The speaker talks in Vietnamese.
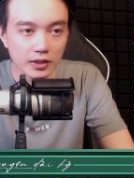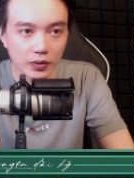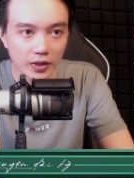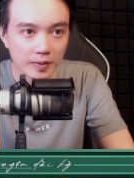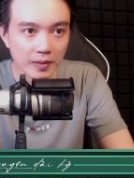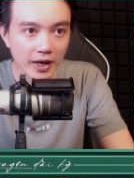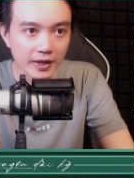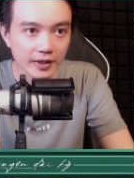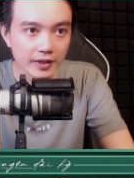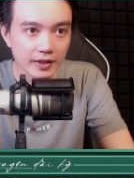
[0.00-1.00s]
Tôi im lặng.
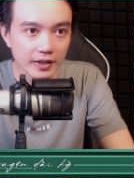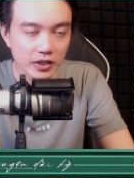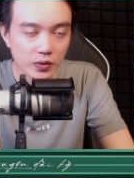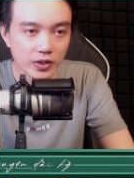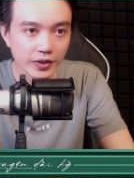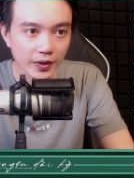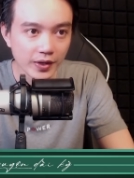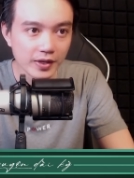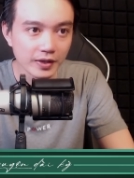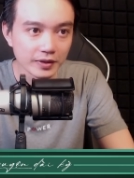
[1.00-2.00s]
Chú cười nói:
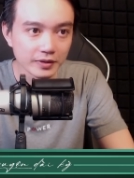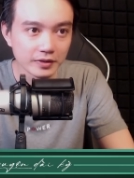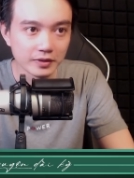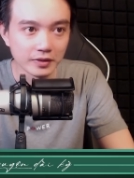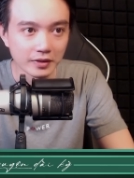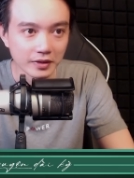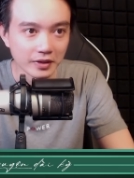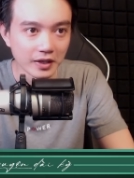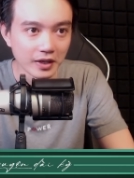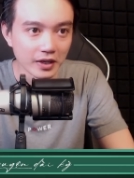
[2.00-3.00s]

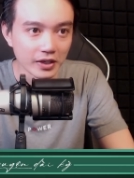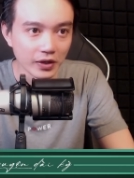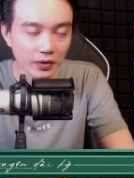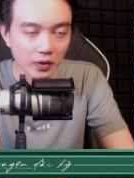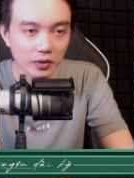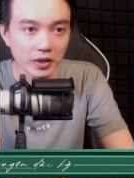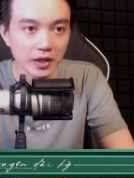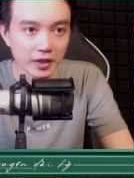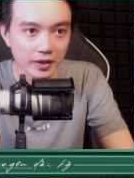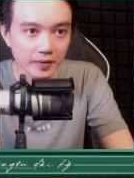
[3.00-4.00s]
"Hồi đó tao đi
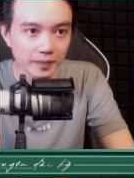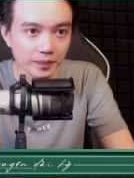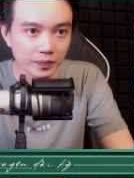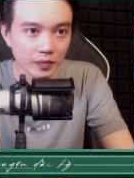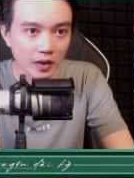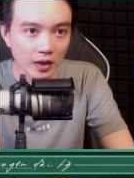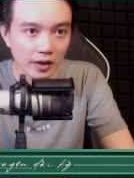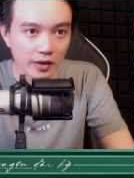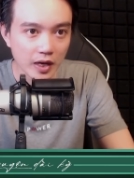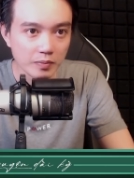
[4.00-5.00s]
lính á,
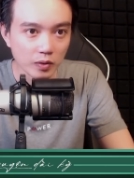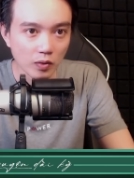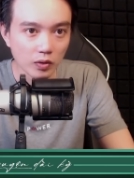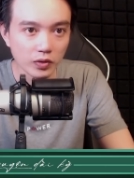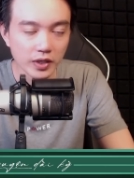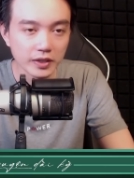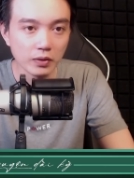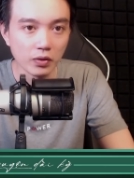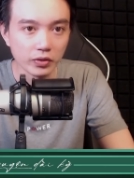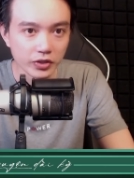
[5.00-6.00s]
đám bọn bốt nó dí
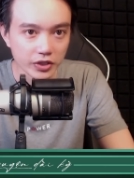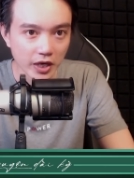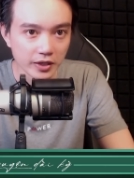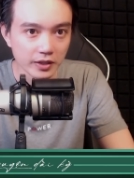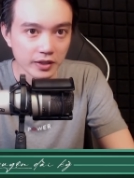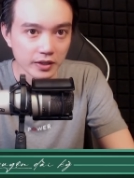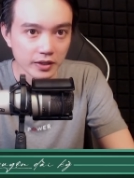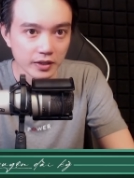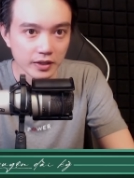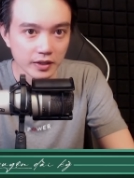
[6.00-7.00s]
tao còn chưa sợ.
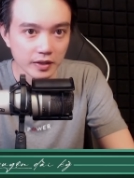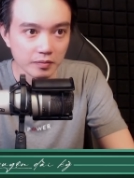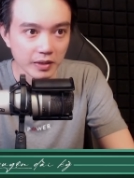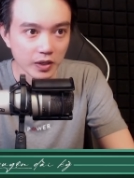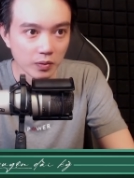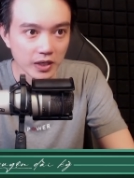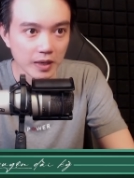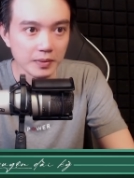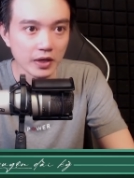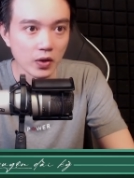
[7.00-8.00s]
Mày đụng cái
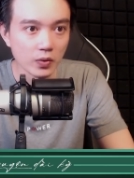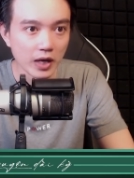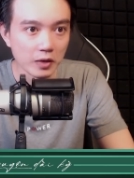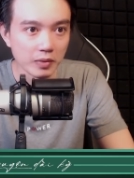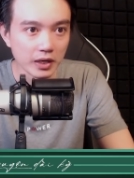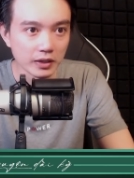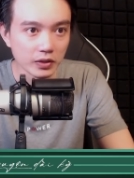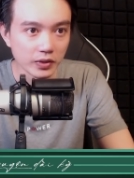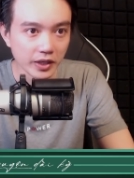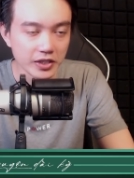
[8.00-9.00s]
đám giang hồ nào mà
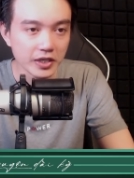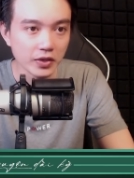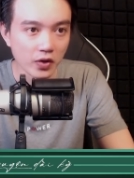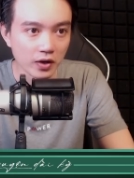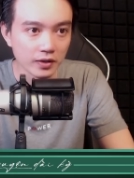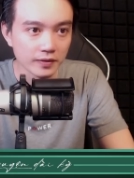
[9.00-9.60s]
có vẻ rét vậy con?"